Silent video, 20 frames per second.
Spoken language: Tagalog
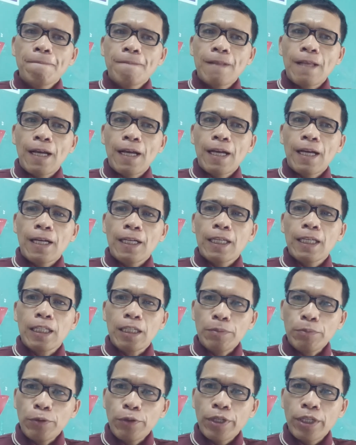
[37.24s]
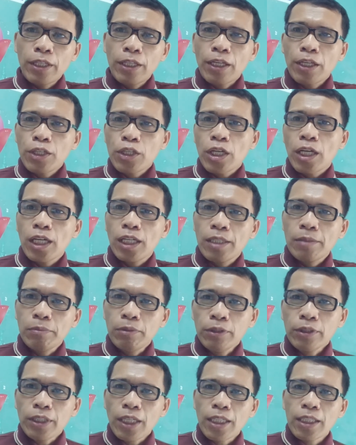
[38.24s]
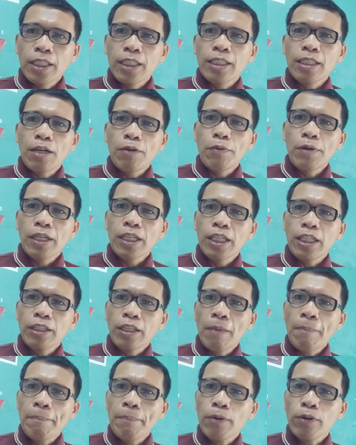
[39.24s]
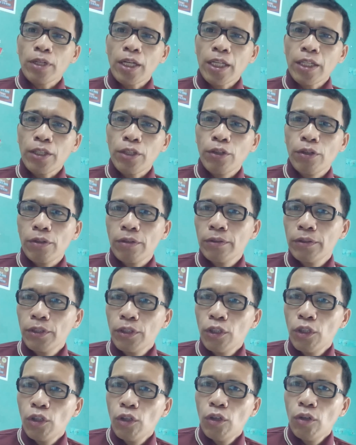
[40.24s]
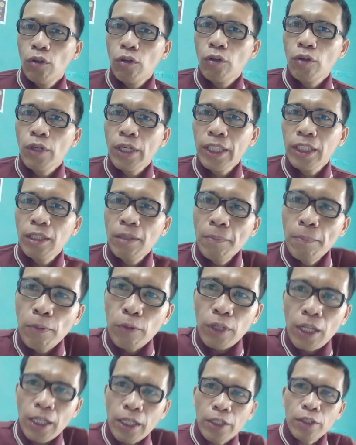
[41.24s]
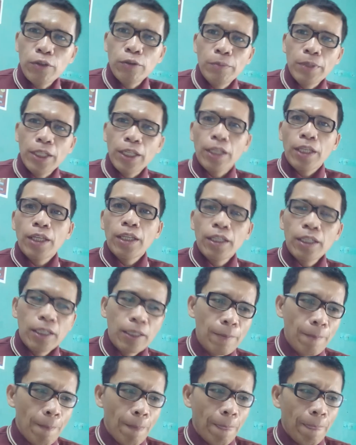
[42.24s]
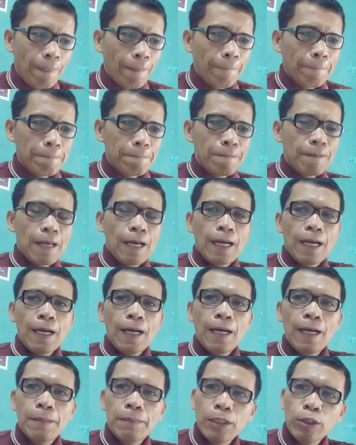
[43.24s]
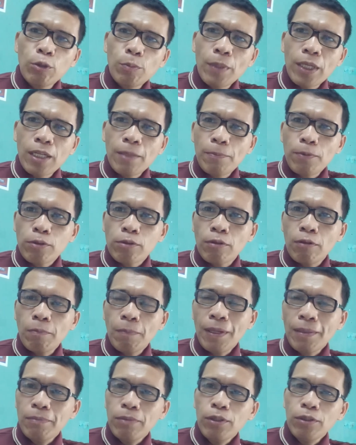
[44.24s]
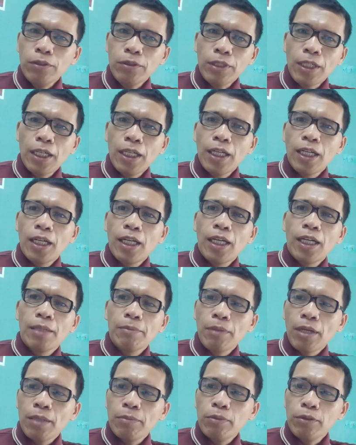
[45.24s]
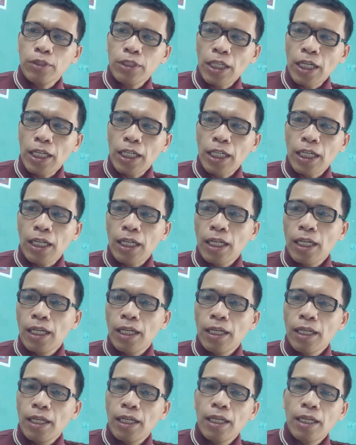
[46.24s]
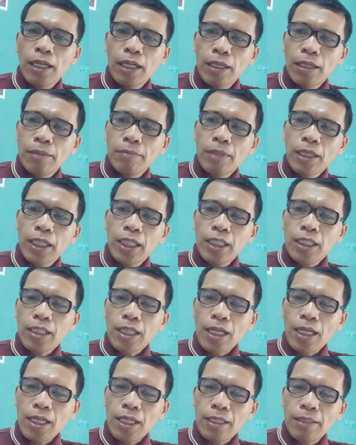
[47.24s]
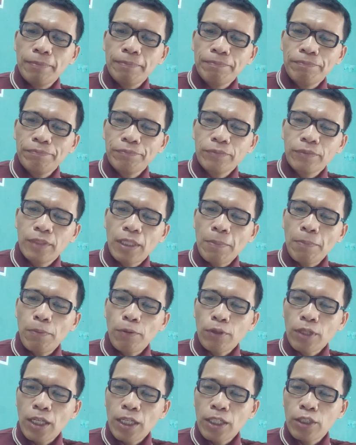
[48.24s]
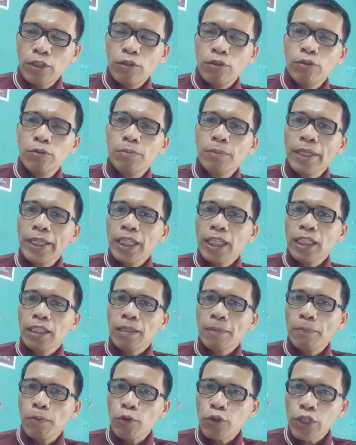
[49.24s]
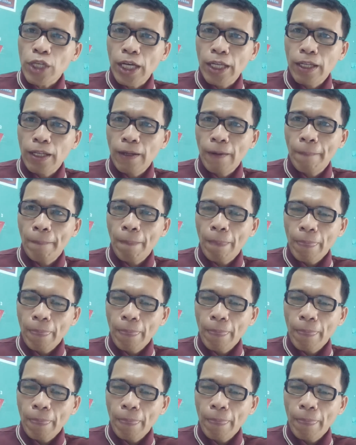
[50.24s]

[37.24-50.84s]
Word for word: uh, uh, kinabuhi diri sa kalibutan gitawag ni temporaryo o kay temporaryo man ni eh, uh, matuban ni apostol Pablo nga uh, ang mga butang uh, makita temporaryo may katapusan